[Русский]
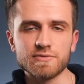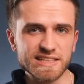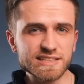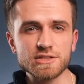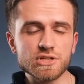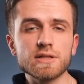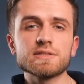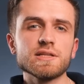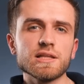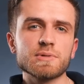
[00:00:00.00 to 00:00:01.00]
Давайте
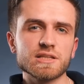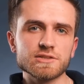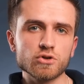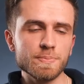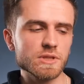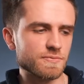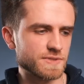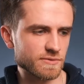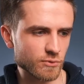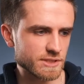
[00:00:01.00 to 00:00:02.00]
сначала сделаем ротоскопинг
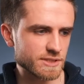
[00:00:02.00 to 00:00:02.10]
всего